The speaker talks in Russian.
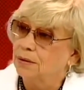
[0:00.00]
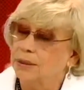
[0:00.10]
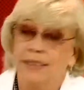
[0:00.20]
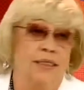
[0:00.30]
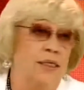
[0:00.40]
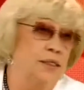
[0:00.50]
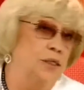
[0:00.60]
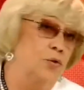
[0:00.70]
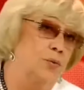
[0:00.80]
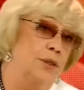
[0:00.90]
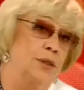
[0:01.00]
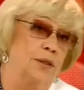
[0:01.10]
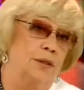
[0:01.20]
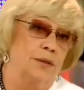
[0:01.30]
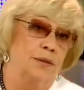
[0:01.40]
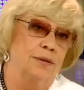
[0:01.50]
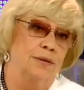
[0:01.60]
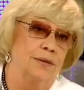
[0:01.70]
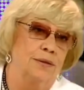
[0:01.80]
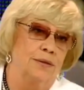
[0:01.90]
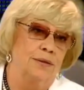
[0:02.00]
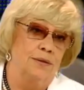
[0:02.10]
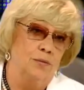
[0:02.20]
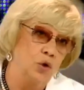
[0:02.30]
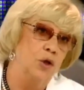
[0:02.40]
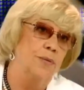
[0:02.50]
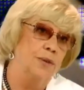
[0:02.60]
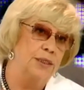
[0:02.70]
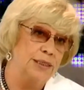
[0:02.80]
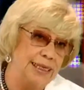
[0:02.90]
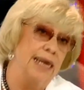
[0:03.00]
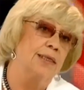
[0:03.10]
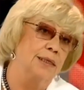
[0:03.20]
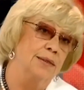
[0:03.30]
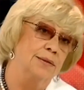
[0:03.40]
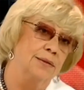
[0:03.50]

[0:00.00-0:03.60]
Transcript: злодейски убит. Может быть, тайно.